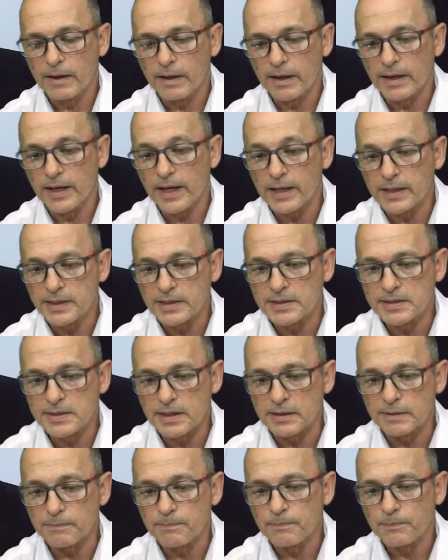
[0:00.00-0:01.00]

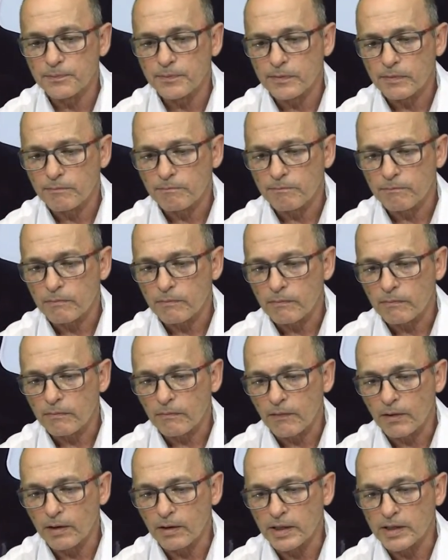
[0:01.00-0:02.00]
realiza
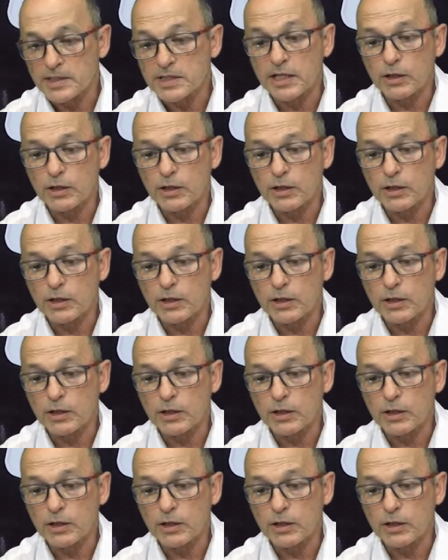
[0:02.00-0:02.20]
é, esse